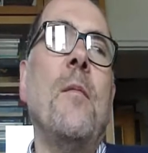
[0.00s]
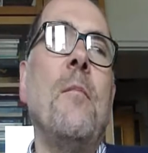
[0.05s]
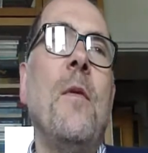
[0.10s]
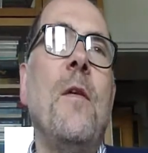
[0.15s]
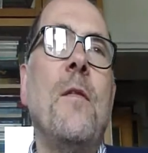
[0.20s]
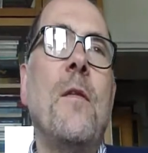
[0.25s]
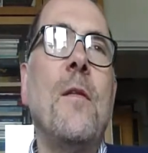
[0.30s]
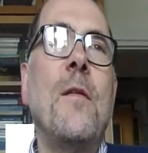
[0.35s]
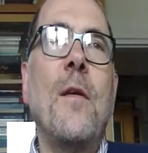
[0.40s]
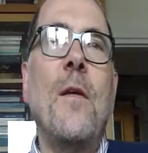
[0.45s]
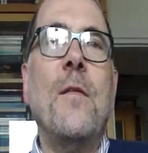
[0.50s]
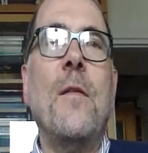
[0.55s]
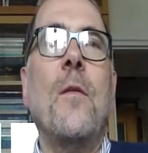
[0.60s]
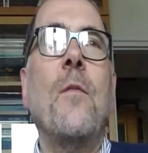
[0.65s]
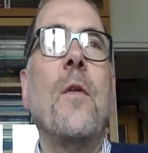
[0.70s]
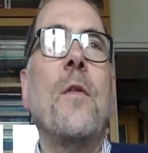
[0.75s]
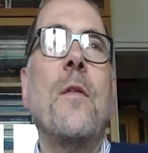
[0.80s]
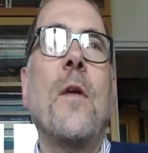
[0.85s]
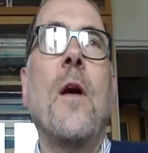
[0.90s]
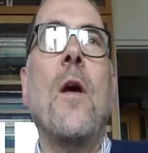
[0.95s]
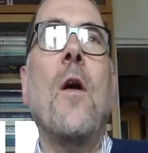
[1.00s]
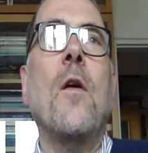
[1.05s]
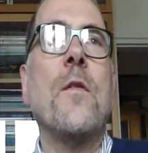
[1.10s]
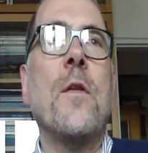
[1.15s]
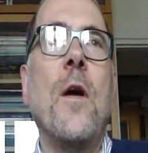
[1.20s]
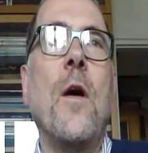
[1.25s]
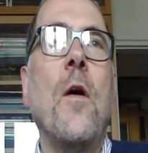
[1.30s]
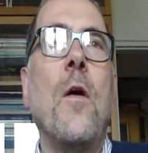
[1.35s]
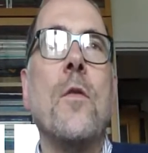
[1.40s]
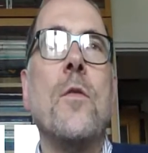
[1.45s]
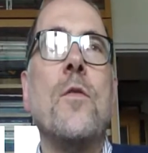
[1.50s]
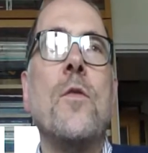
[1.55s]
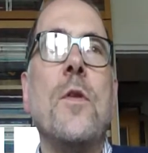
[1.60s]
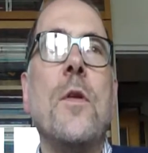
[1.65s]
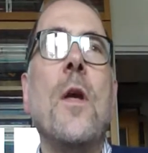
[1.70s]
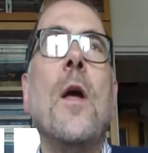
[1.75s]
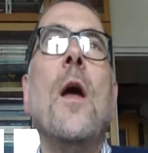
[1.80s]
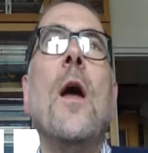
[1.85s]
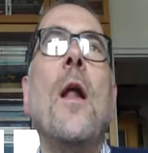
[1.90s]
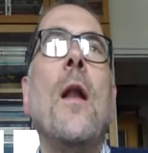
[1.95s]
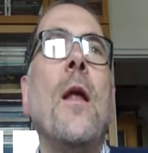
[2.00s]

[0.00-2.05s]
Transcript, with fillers: messi in testa questa cosa oggi.